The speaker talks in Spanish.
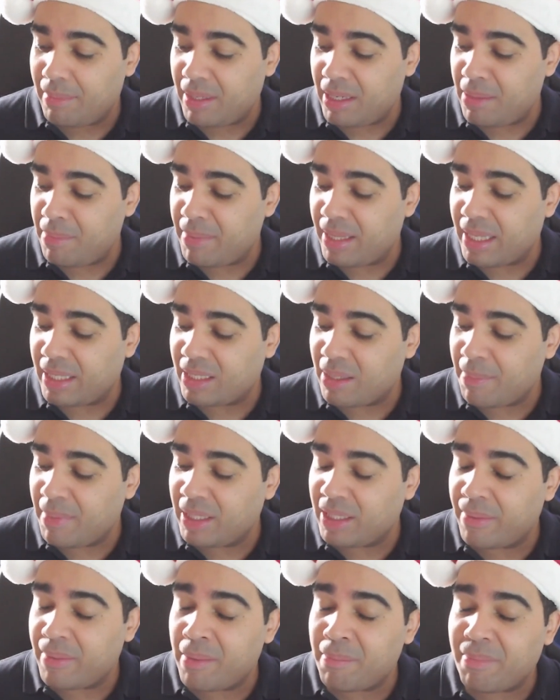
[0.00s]

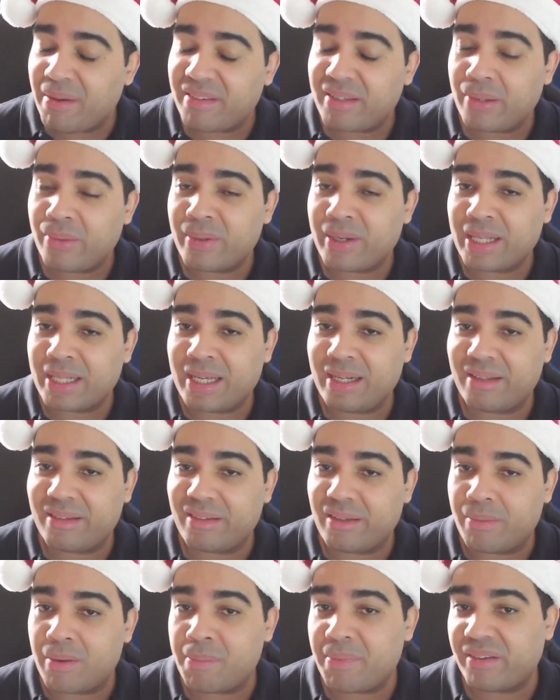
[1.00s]
inmediatamente va a empezar un
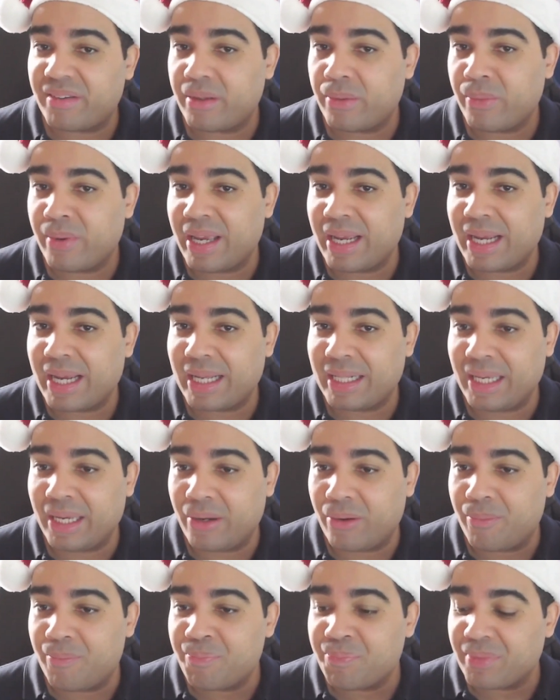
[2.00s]
análisis, va a empezar un
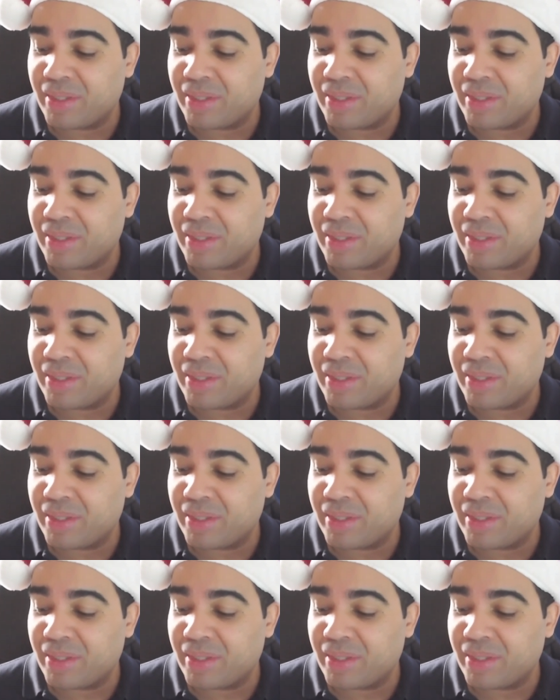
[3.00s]
escaneo.